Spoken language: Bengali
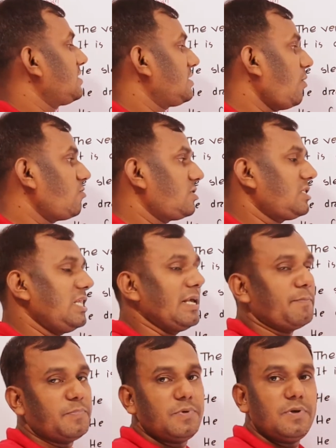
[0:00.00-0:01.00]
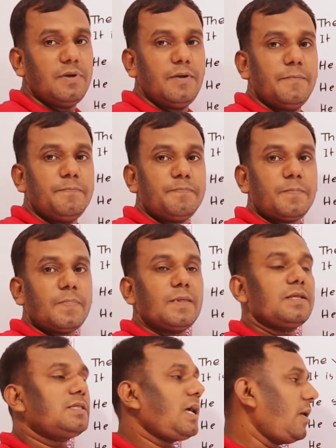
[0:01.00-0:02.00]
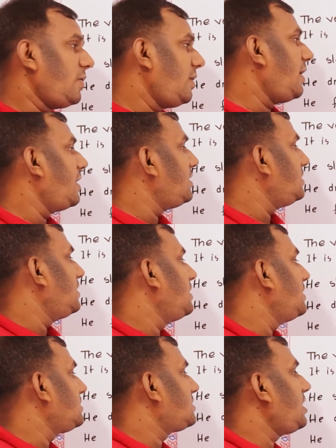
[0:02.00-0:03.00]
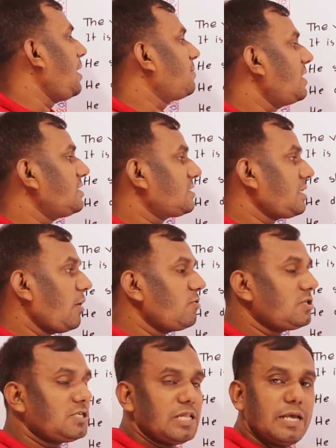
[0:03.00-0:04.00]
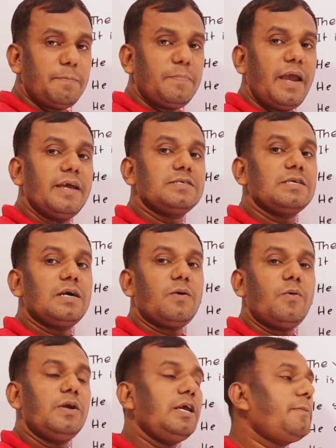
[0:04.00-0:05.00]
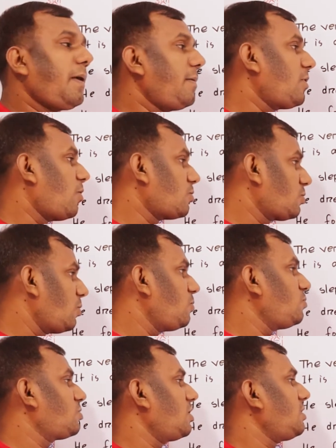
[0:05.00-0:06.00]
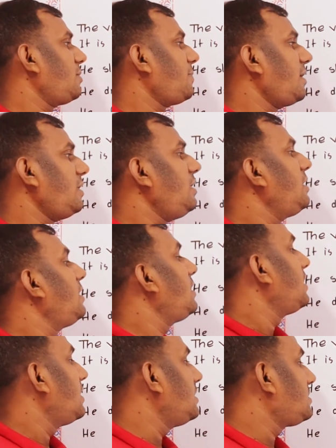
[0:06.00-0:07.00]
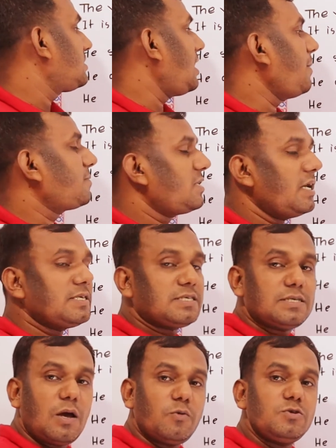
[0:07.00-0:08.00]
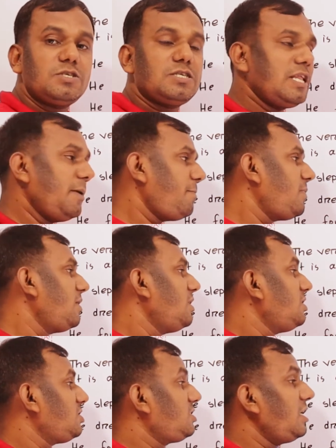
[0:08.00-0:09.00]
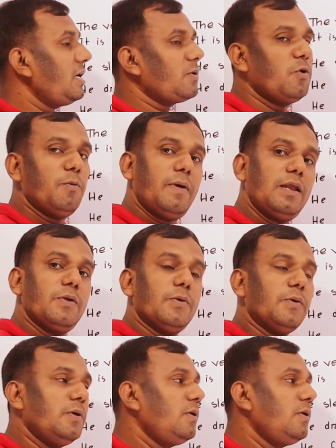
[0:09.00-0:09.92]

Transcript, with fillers: এ সাউন্ড স্লিপ তাহলে এই হি স্ল্যাপড এ সাউন্ড স্লিপ এটা অনেকভাবে অর্থ উঠাতে পারেন হি স্ল্যাপড এ সাউন্ড স্লিপ সে ঘুমালো